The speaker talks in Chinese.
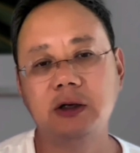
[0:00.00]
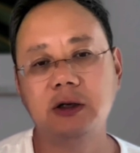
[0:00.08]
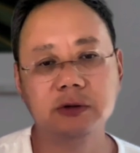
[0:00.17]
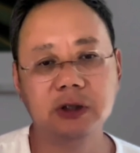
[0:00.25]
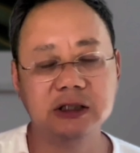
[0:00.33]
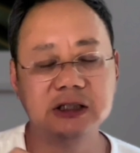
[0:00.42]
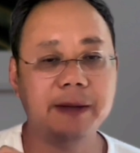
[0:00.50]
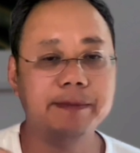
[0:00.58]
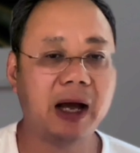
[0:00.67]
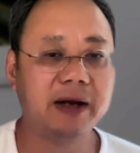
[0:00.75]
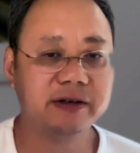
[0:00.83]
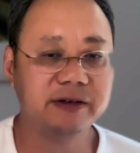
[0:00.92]
中呢，占
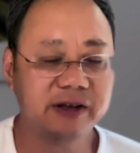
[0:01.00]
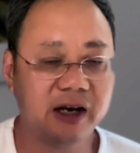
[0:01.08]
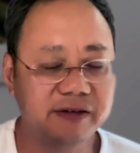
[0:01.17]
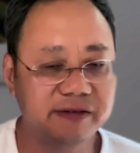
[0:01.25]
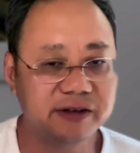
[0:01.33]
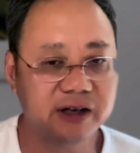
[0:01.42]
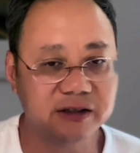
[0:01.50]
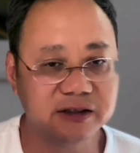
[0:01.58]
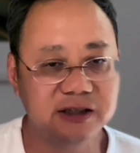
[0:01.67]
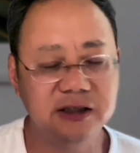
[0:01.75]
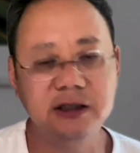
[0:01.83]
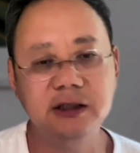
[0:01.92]
百分之三十四点
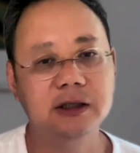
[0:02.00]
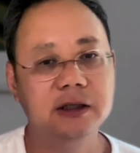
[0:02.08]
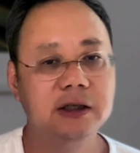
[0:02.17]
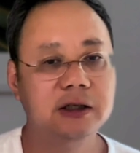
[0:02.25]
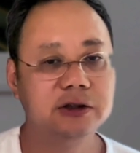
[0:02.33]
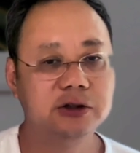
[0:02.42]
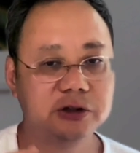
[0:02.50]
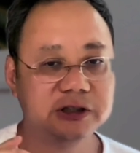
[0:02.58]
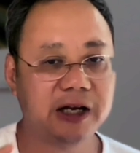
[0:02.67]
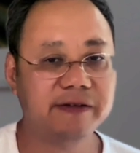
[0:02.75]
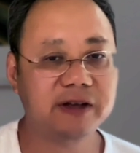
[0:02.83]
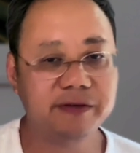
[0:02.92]
七一，就是
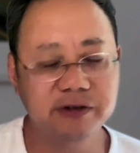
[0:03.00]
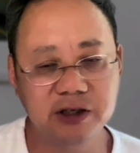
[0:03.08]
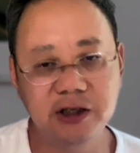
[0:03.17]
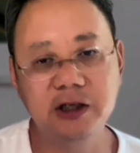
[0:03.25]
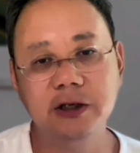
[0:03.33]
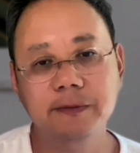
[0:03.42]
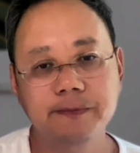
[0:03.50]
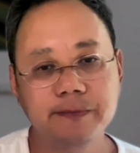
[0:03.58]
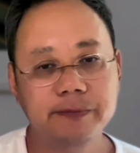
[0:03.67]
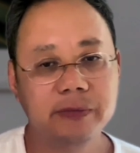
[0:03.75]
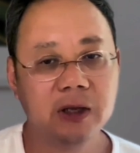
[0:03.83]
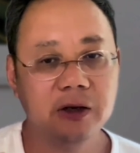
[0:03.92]
占三分之一。
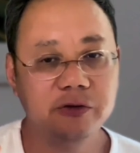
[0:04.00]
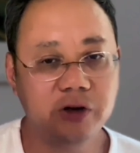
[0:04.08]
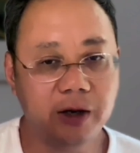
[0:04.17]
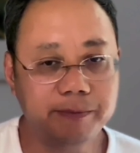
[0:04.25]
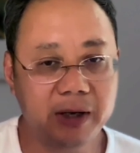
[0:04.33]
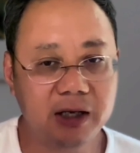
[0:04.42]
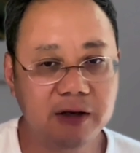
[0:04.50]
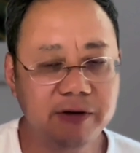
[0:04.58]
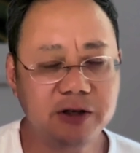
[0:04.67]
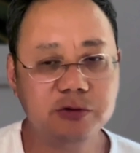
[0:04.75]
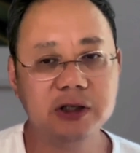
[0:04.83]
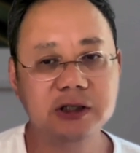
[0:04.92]
虽然每一
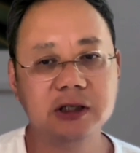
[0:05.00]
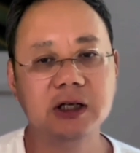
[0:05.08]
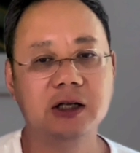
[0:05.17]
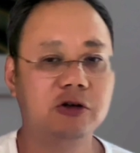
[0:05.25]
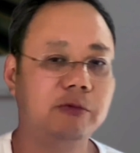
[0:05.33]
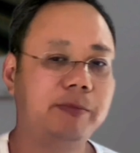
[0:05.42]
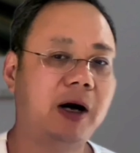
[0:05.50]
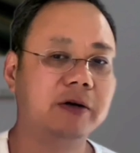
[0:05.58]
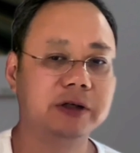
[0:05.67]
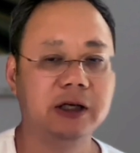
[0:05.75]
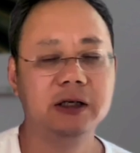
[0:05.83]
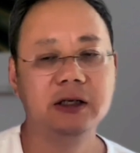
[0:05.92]
位学生呢，都抱
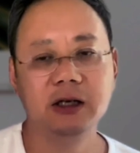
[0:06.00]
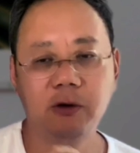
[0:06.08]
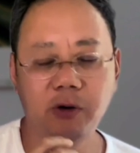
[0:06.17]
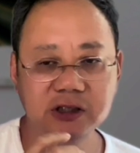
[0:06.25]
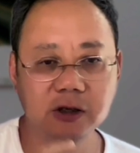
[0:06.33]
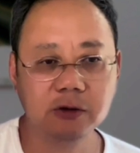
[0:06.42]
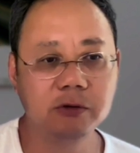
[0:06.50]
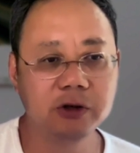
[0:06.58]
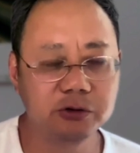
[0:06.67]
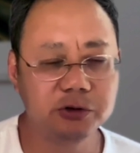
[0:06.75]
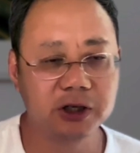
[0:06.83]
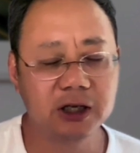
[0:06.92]
着我成功
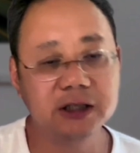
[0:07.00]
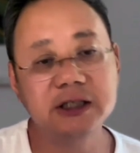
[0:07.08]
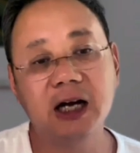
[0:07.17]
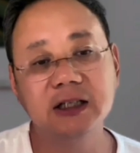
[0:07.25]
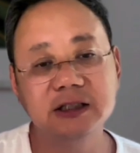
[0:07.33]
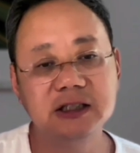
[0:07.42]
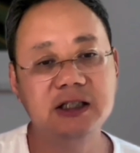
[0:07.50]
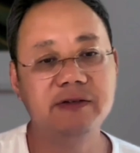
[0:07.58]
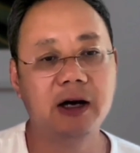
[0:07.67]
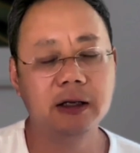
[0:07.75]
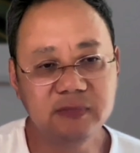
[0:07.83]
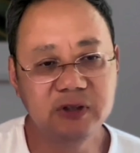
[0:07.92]
留学的这样的期
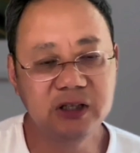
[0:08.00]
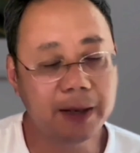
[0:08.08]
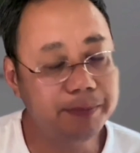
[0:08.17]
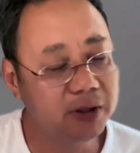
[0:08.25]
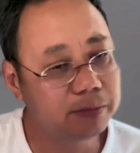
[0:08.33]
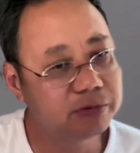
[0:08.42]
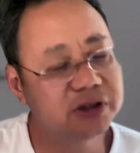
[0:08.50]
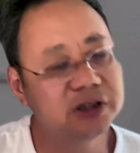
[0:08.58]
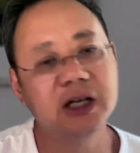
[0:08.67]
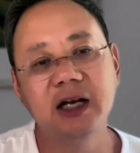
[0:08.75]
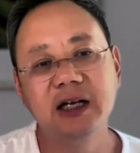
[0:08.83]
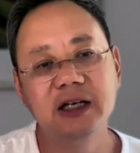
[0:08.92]
望，但并不是
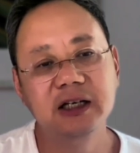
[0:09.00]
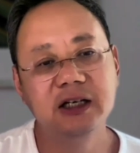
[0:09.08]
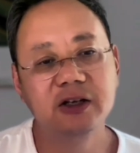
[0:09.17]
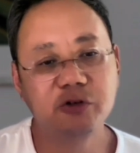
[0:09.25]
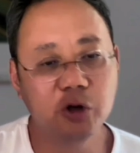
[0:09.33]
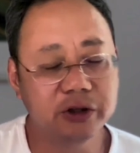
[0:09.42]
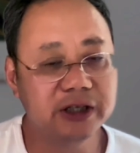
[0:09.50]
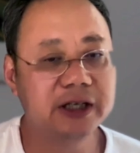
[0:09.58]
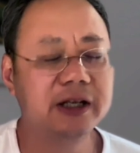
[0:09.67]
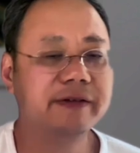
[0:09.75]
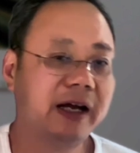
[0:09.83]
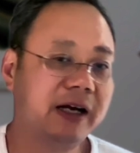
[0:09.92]
呢，所有的人
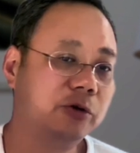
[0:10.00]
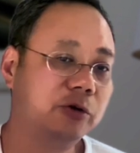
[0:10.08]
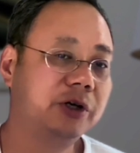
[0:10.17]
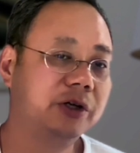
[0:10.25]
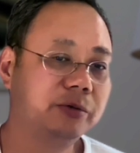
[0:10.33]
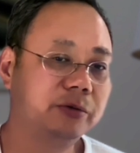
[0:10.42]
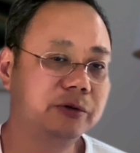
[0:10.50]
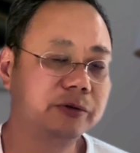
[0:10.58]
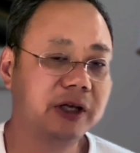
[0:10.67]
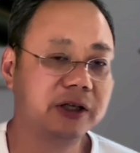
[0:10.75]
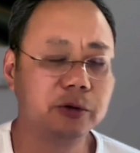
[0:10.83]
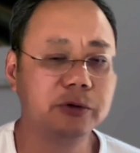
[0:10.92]
呢，在留学途中
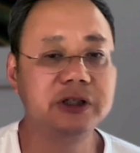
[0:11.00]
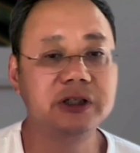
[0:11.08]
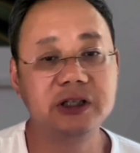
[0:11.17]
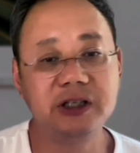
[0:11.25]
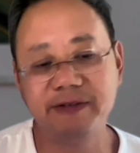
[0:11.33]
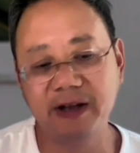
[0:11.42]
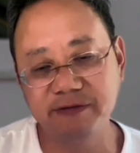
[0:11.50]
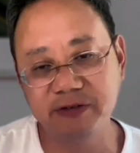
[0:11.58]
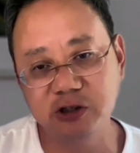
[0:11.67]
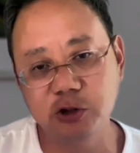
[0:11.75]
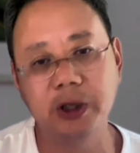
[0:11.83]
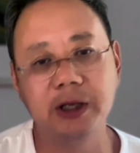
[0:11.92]
呢，都是一帆风
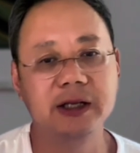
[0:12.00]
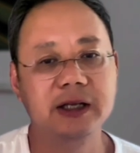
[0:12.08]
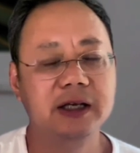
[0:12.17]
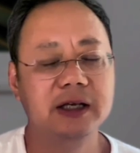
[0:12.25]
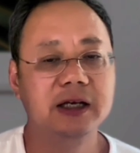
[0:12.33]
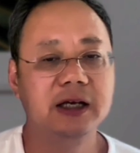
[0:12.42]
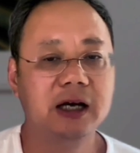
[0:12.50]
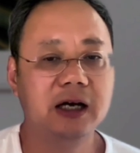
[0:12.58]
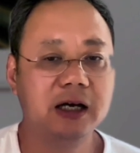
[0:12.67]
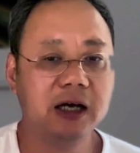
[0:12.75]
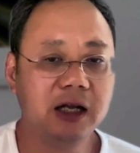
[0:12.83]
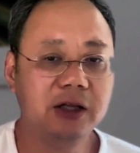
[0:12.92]
顺。
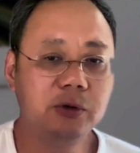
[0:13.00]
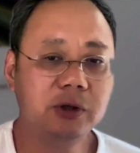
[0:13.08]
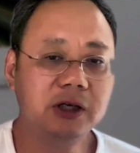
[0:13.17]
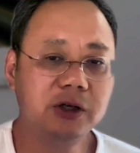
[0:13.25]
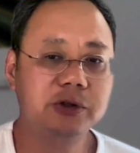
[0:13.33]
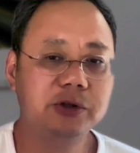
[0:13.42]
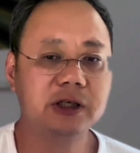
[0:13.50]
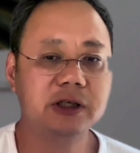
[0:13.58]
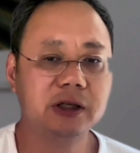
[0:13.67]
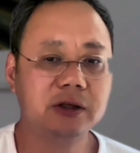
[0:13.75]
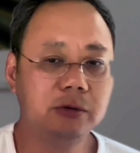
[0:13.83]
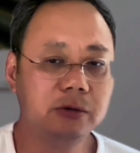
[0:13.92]
呃，很多的留学生
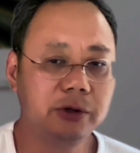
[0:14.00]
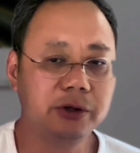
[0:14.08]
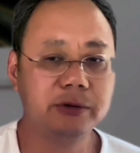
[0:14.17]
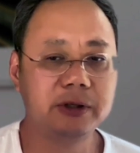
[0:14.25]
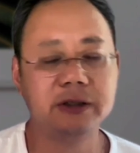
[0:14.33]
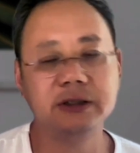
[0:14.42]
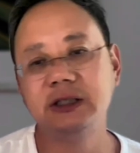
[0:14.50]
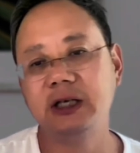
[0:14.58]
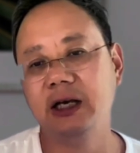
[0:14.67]
呢都会遇到一些，